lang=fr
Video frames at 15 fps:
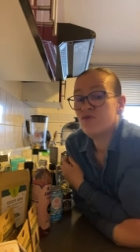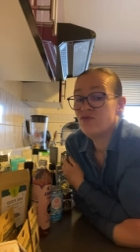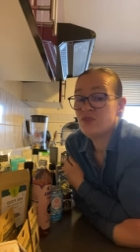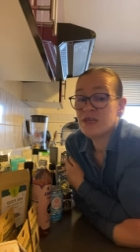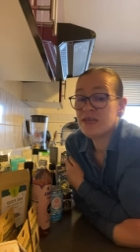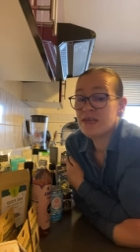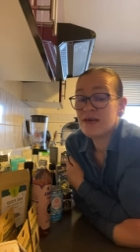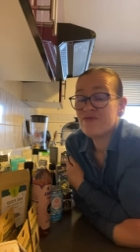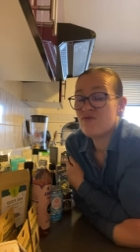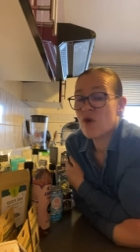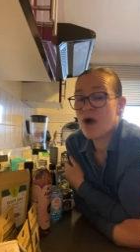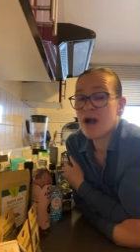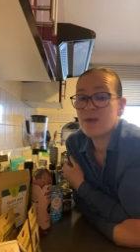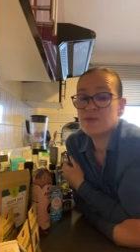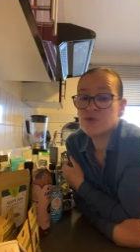n'allez
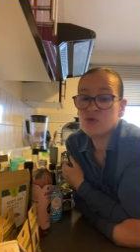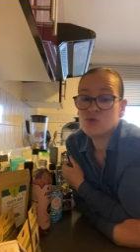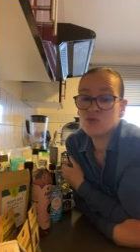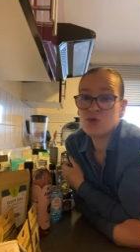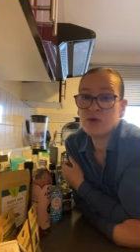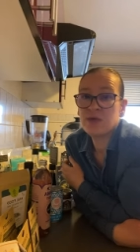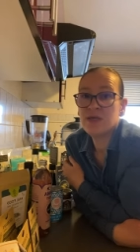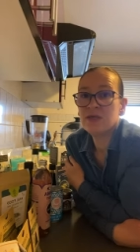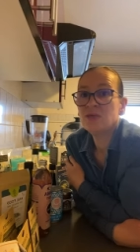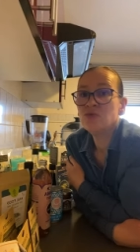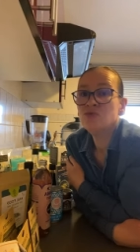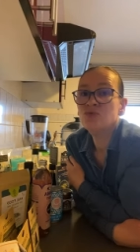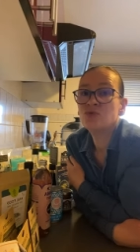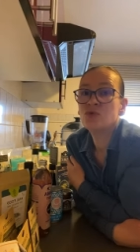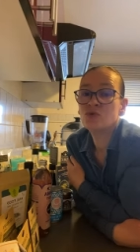avoir absolument rien
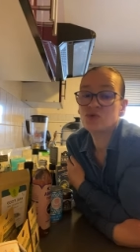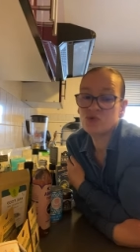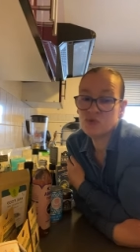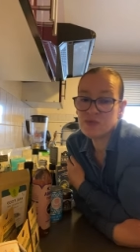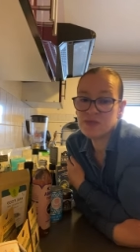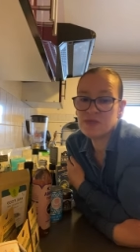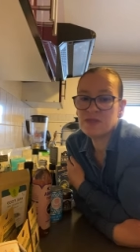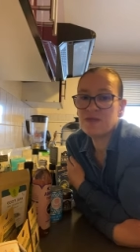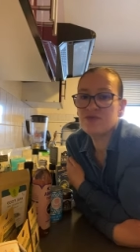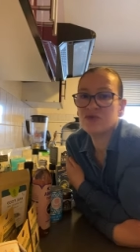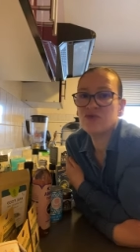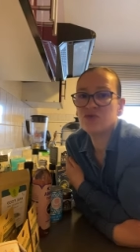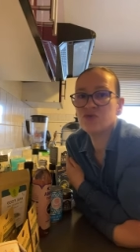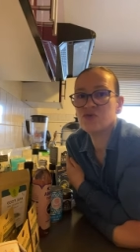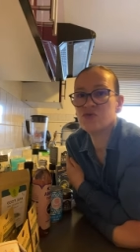pour cuisiner
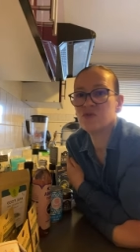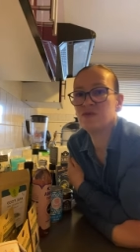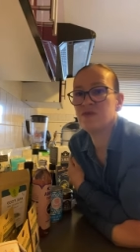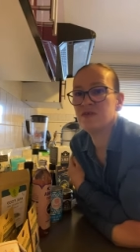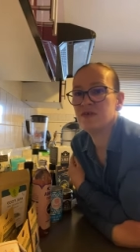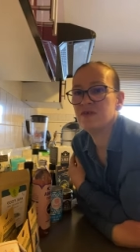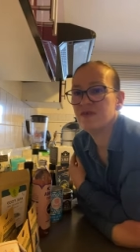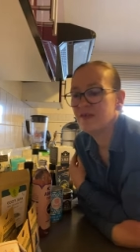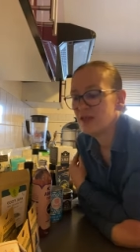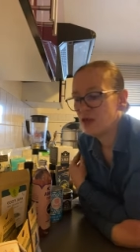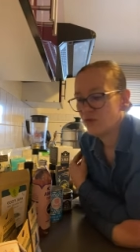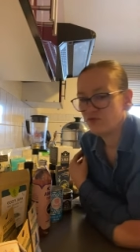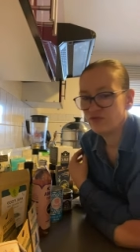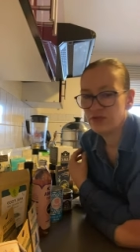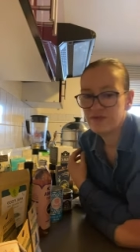votre santé.
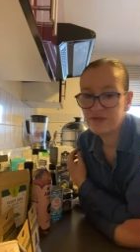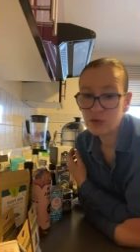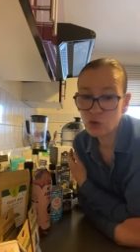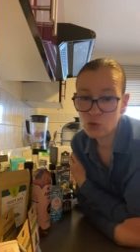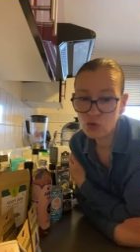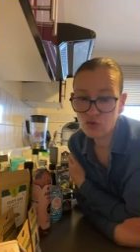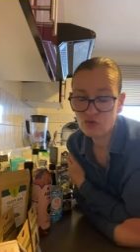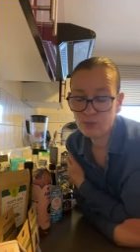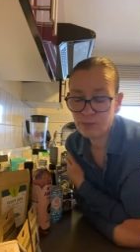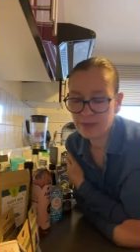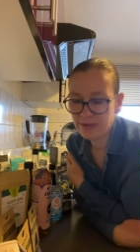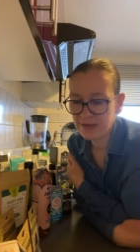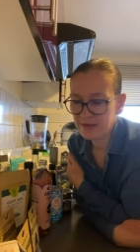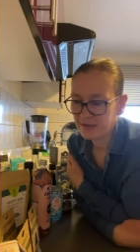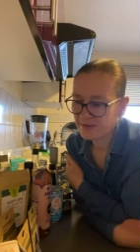Vous n'avez que du tout
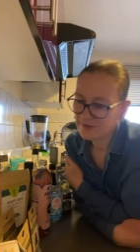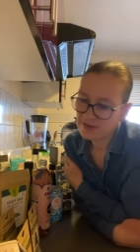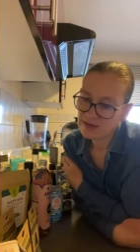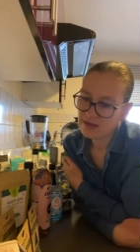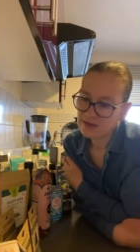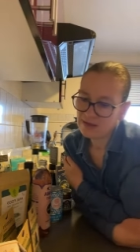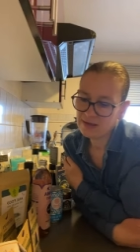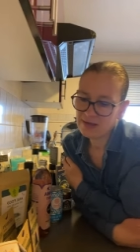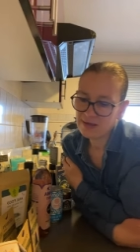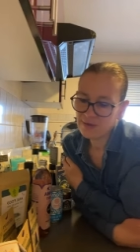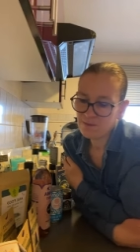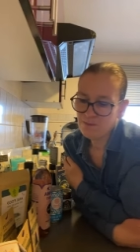prêt. Et